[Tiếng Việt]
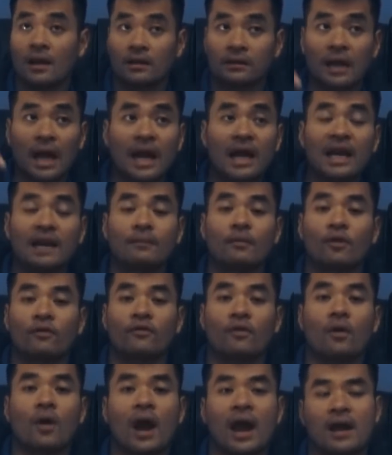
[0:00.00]
đây là một
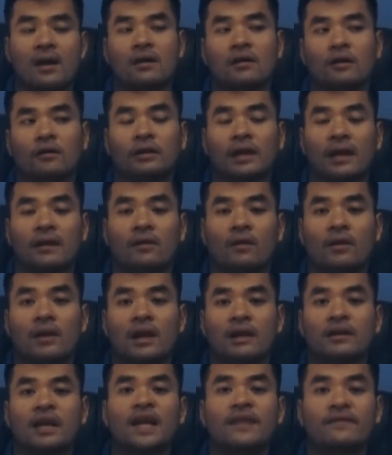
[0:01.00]
vụ án có thể nói
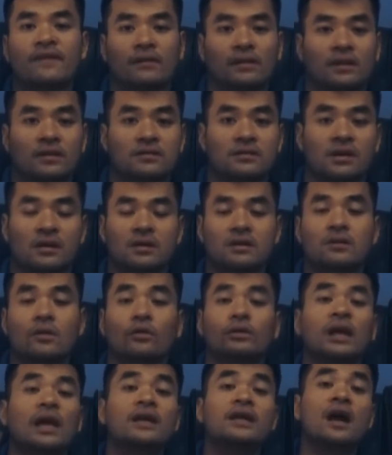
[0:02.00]
là đi vào lịch sử
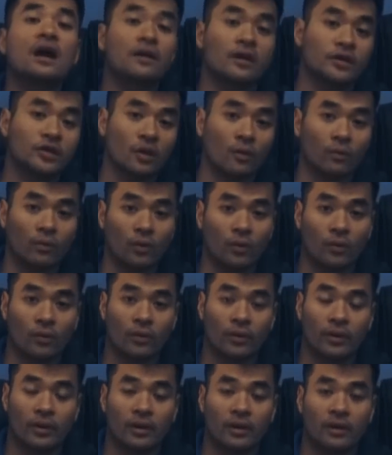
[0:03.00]
của thế giới nói chung luôn
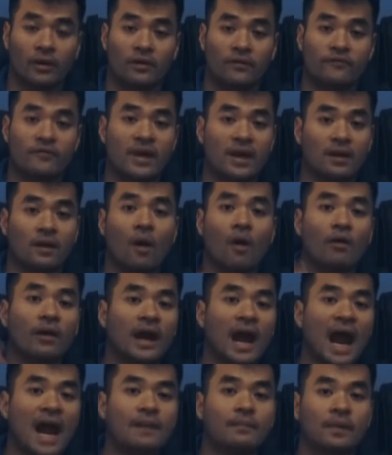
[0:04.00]
về con
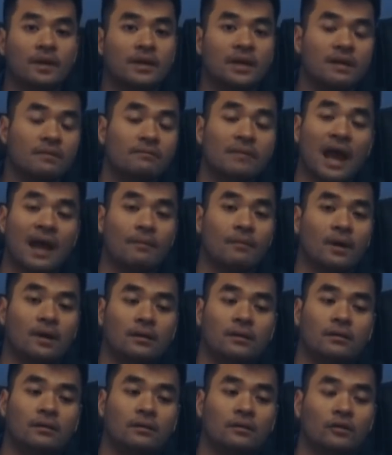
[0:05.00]
gái mà giết mẹ mình
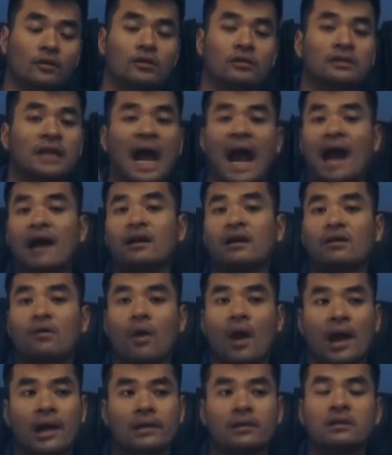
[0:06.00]
rồi được thả ra
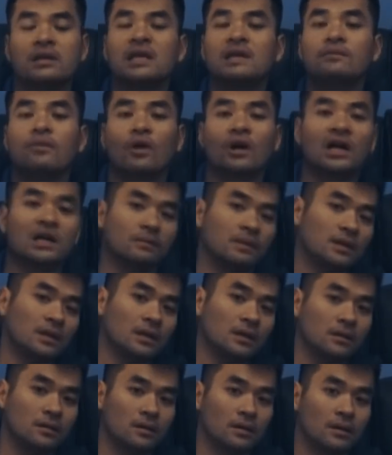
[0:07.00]
ngoài như một người bình
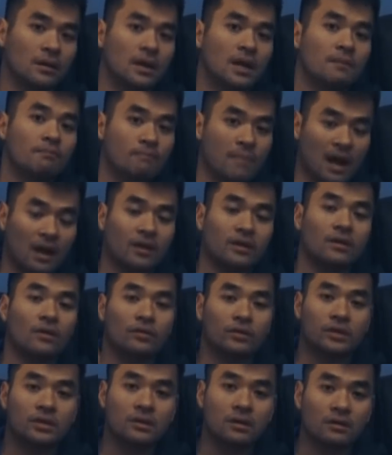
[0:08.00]
thường mặc
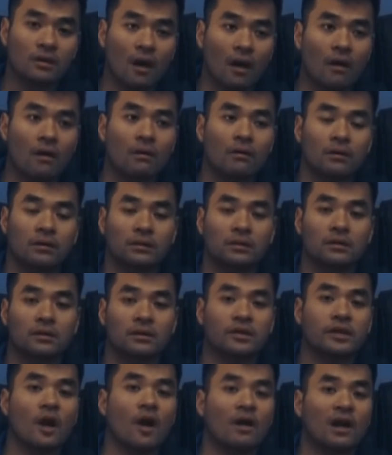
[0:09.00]
dù trước đó được
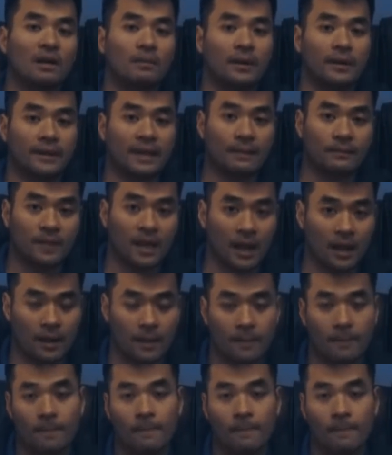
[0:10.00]
cho là bệnh tâm thần